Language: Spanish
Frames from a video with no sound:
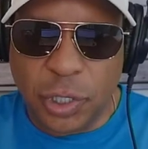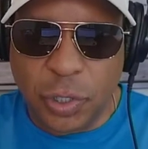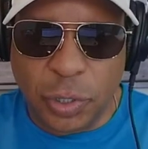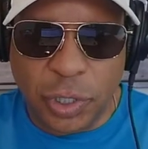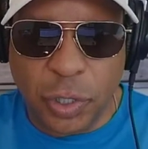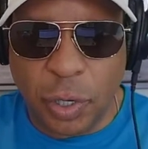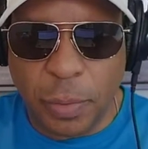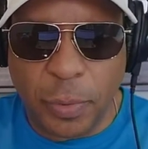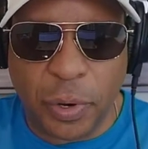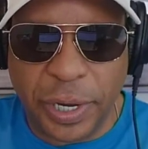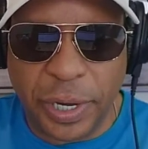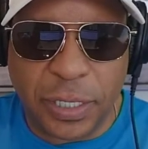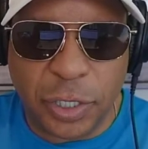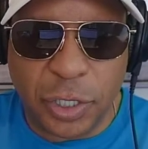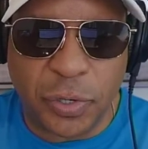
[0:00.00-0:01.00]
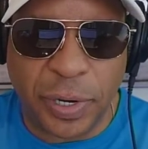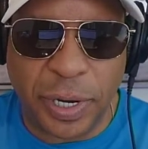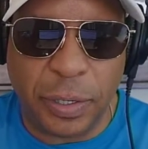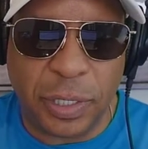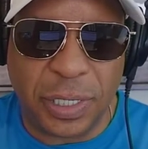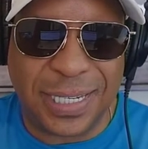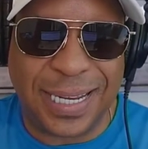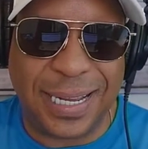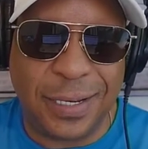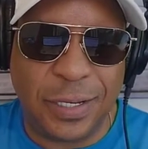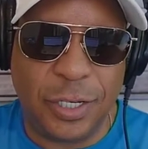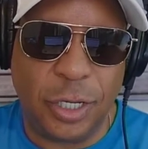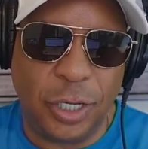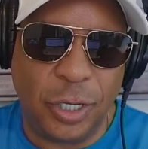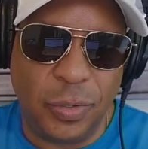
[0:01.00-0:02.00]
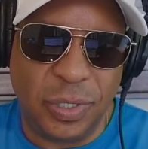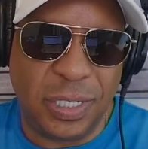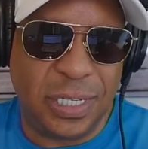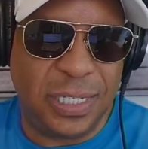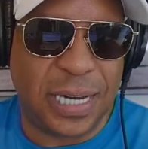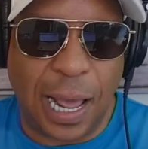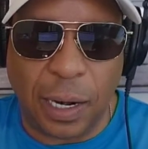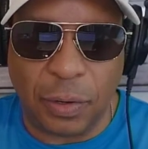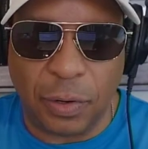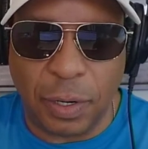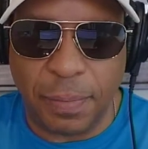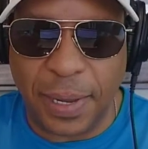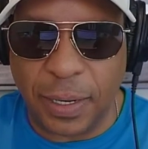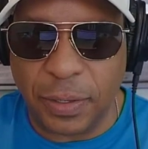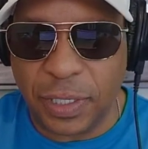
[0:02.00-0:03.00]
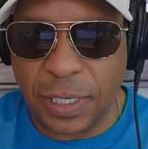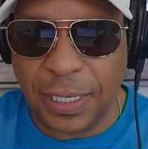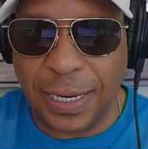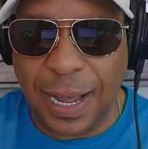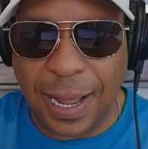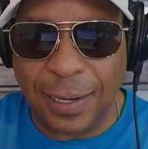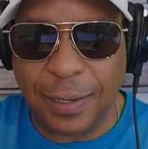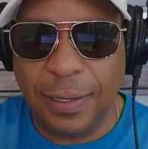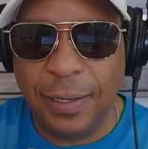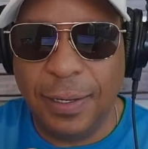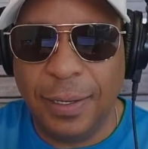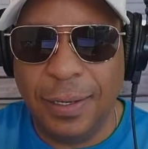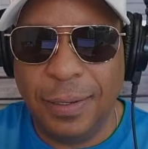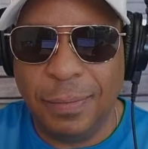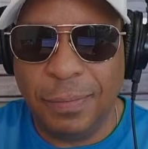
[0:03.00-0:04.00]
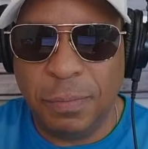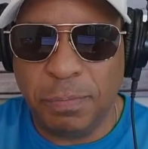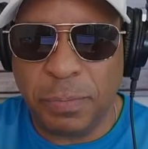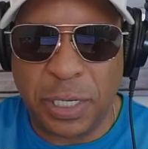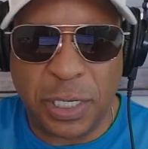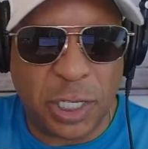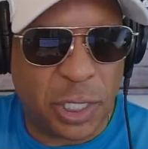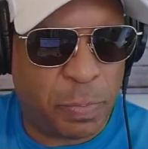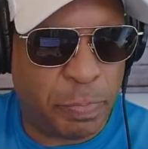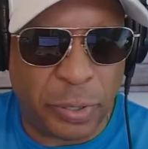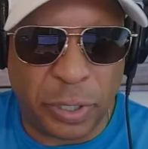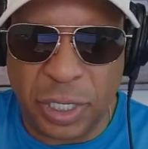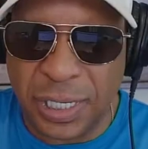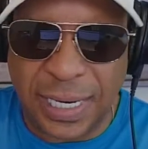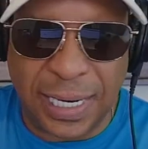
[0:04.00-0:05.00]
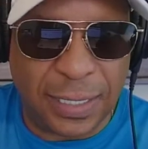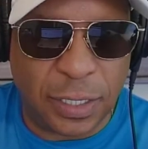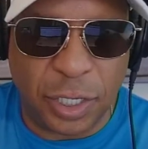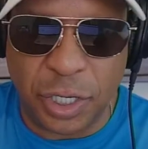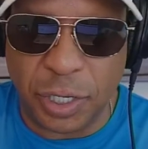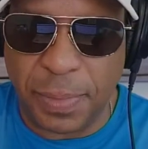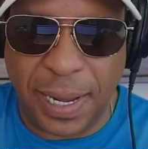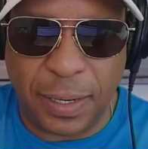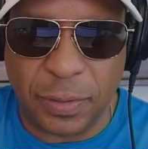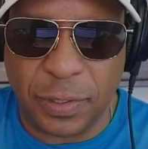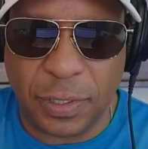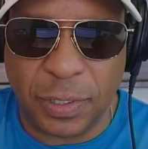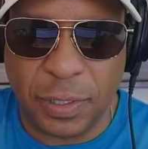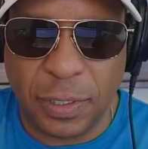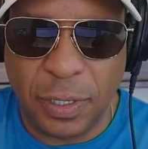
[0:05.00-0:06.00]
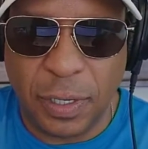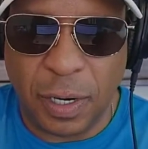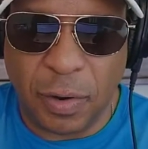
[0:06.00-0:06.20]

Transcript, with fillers: Entonces el trading orientado al corto plazo tiende a utilizar dólares y no porcentajes.